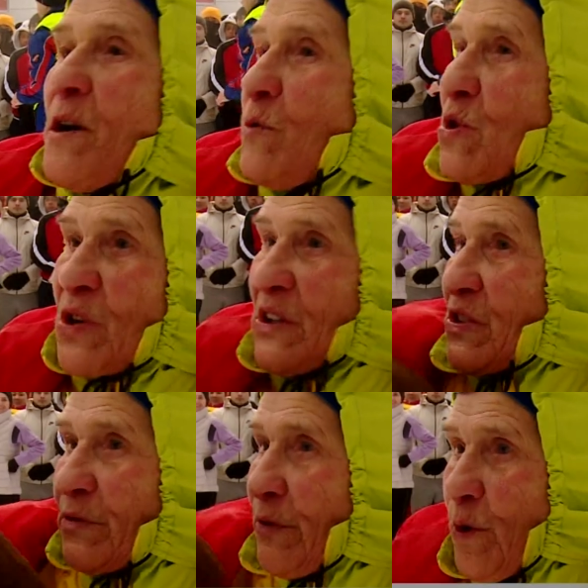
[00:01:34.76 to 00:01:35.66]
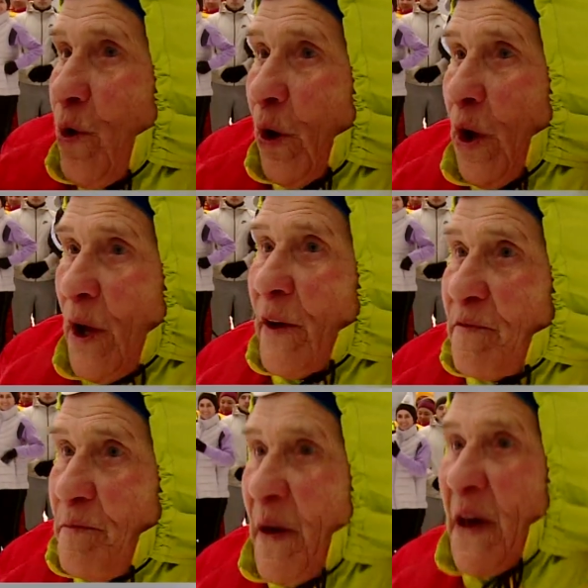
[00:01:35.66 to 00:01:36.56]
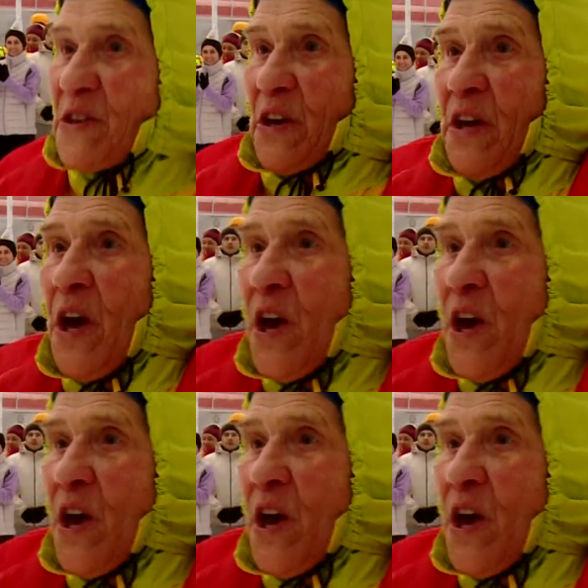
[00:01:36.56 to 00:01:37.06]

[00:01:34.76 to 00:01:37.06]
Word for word: я участвую в беге